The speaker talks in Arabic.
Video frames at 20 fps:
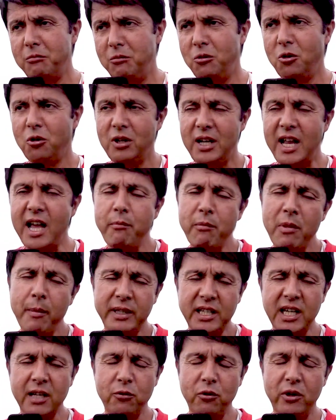دونك العامه
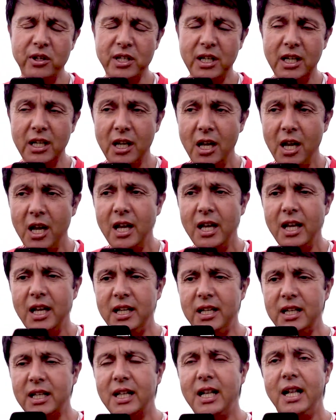ما تعرفوها شيء
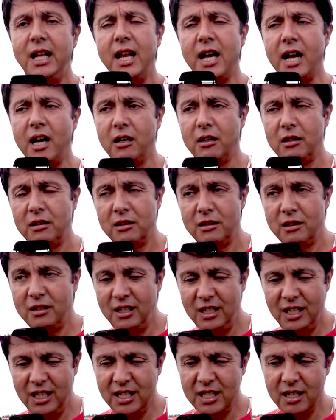هي الدلاحه
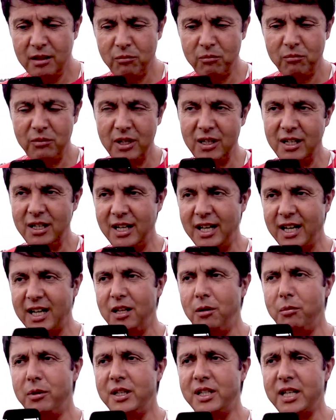اللي هنا
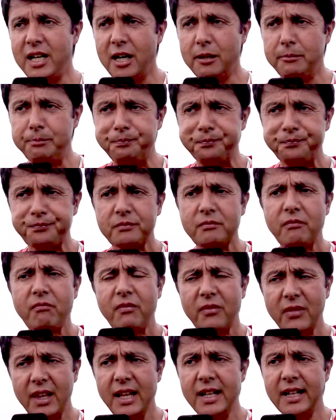غالبا تاع
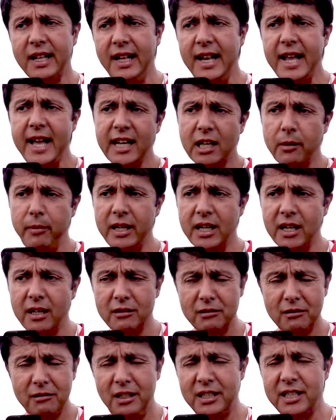دلحه
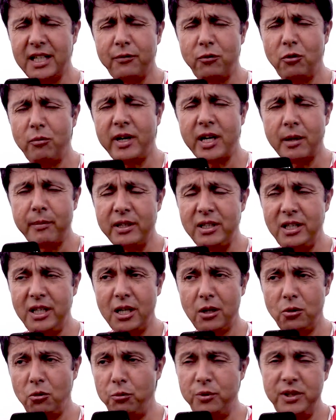كبيره اللي تعرفوا المغاربه
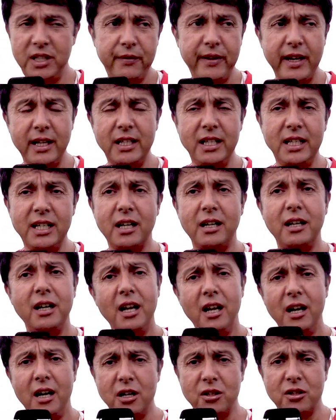تياخذوا بزاف عاد هي
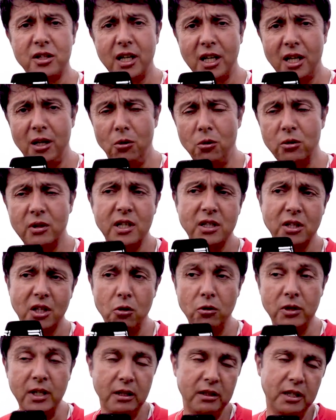10 كيلو 12
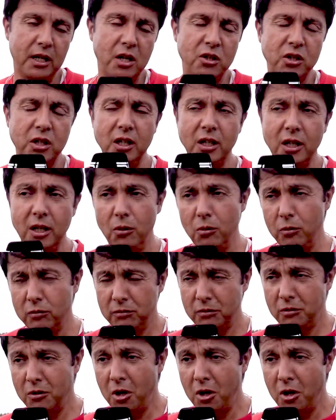كيلو حتى 20 كيلو